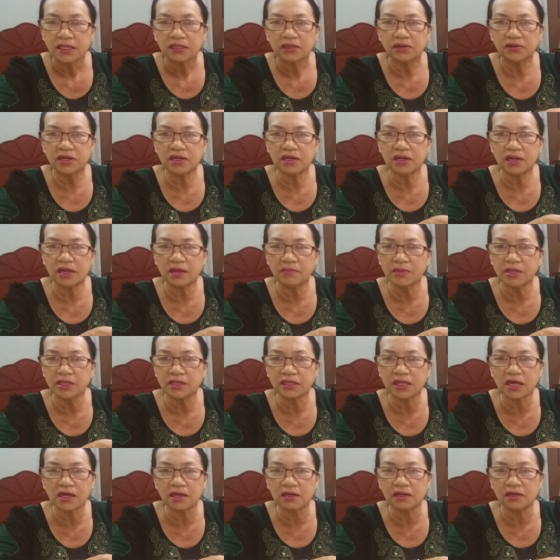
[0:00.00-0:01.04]
cho nên là mình
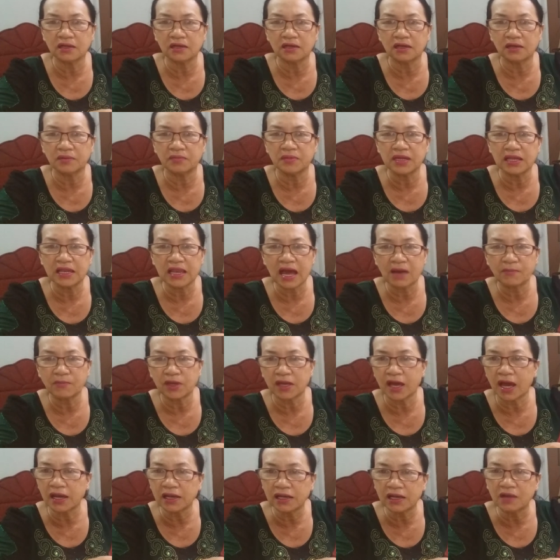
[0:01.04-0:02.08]
tiện mình làm
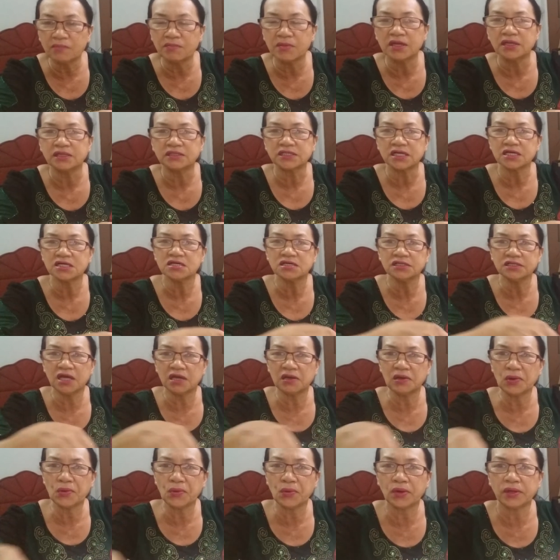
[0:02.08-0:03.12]
mình ăn là mình sẽ hướng
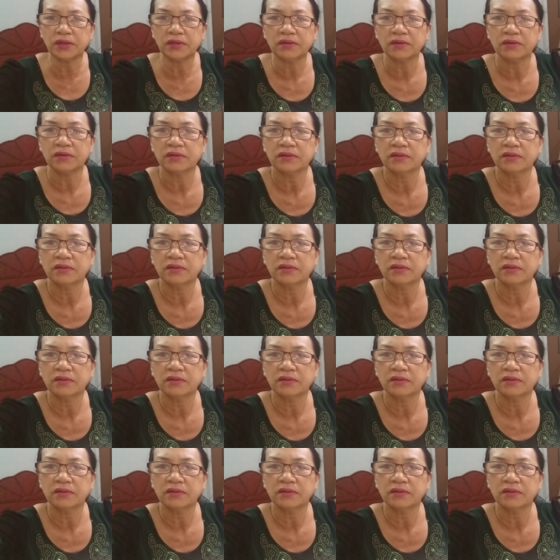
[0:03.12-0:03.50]
dẫn luôn